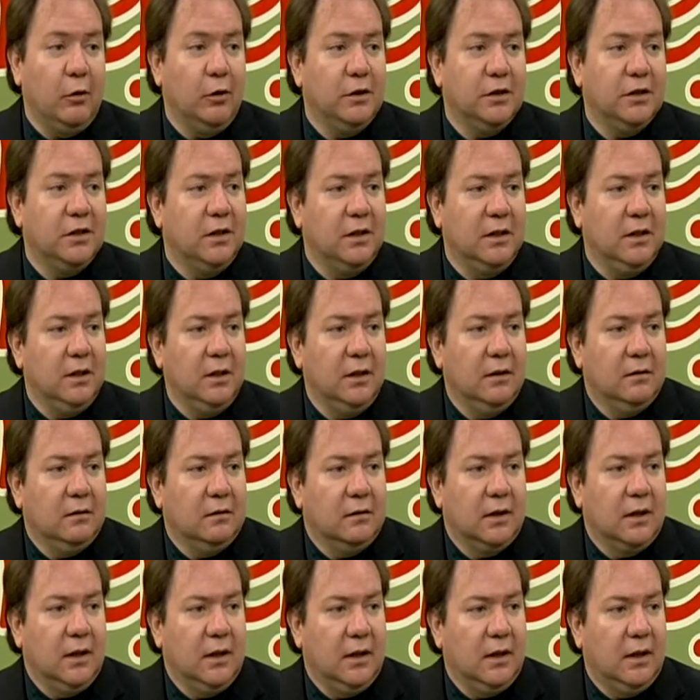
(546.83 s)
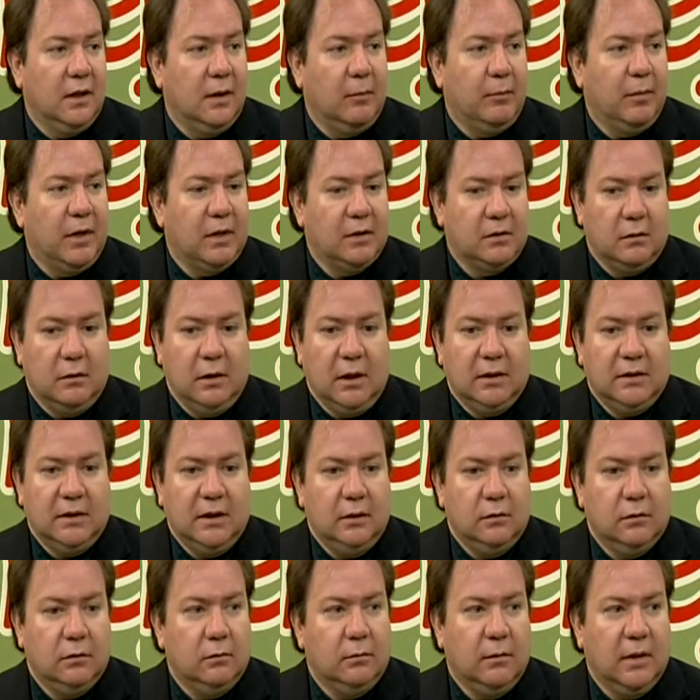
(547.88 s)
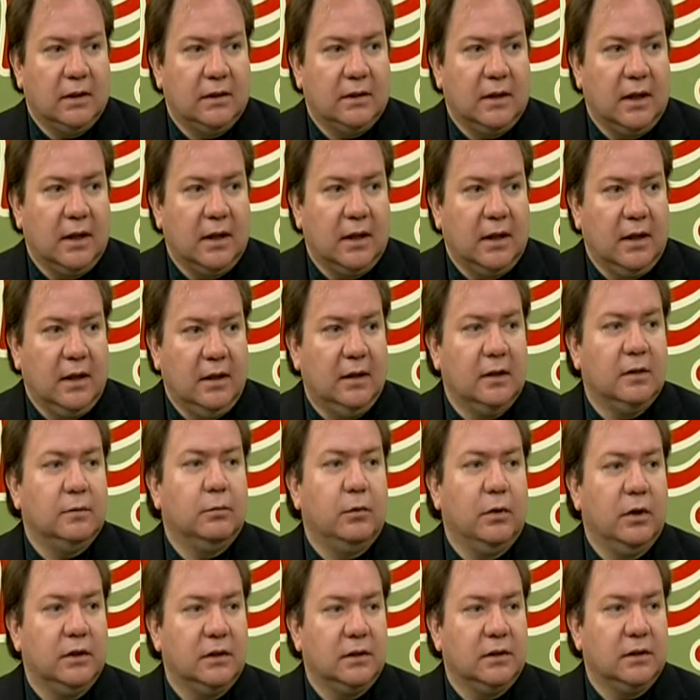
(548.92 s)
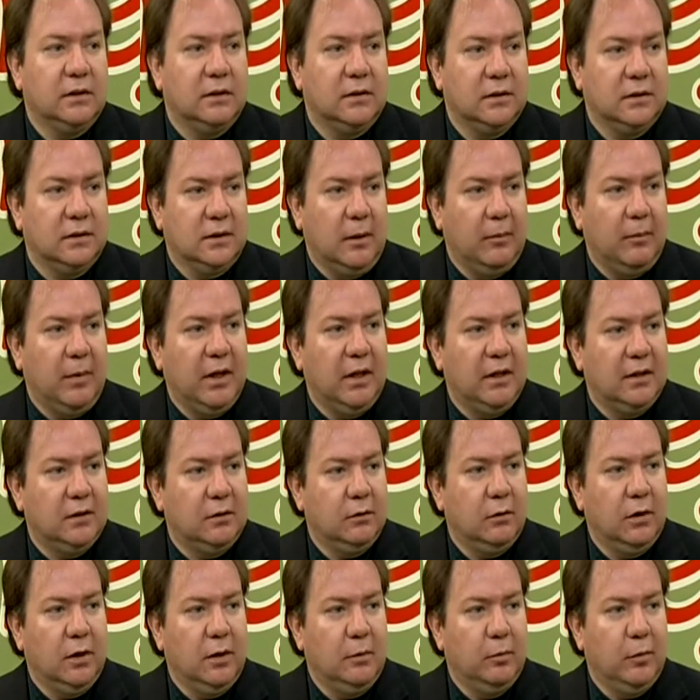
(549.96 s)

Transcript: coincidido que la persona se hizo un masaje y después apareció el